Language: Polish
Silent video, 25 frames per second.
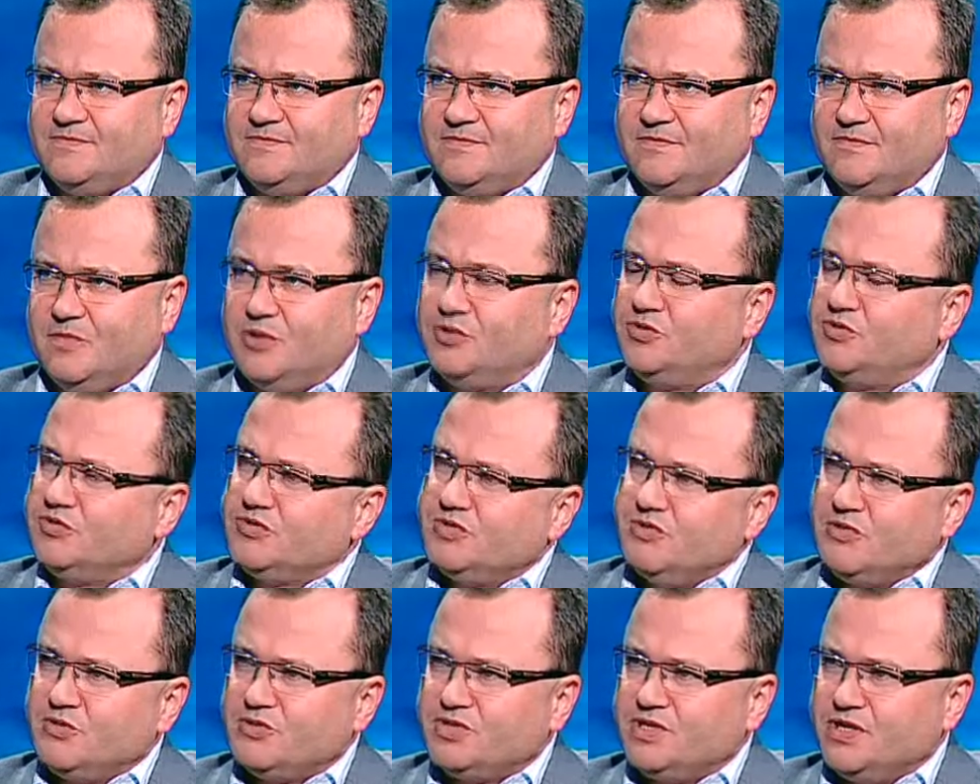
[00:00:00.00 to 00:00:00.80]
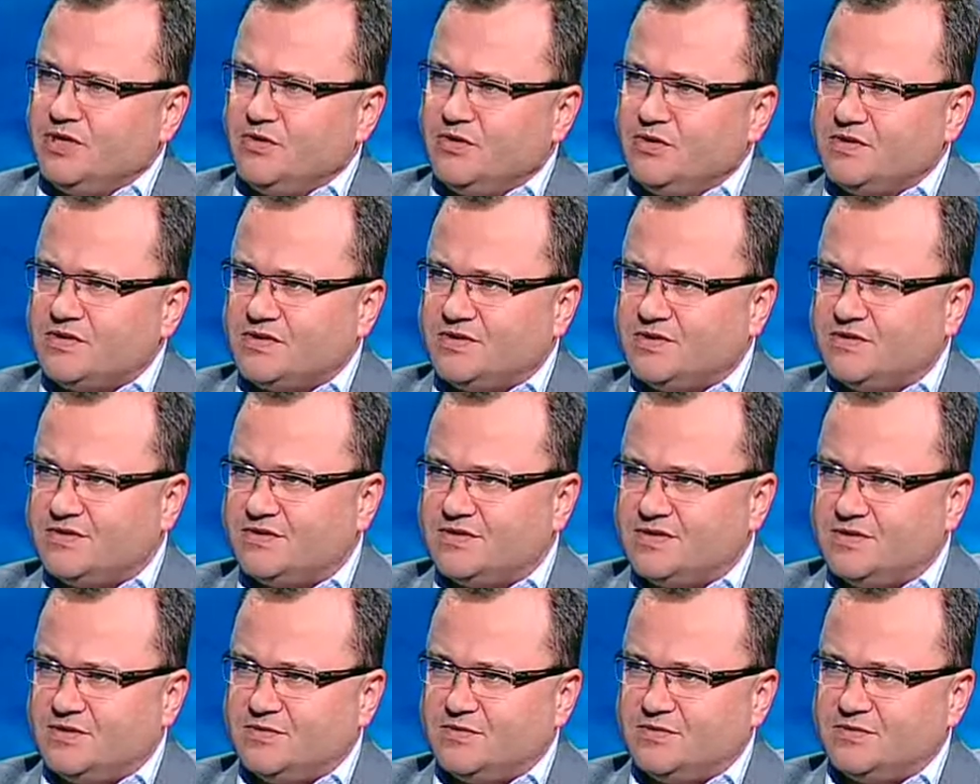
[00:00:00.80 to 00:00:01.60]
No i to, to jest, różne głosy są.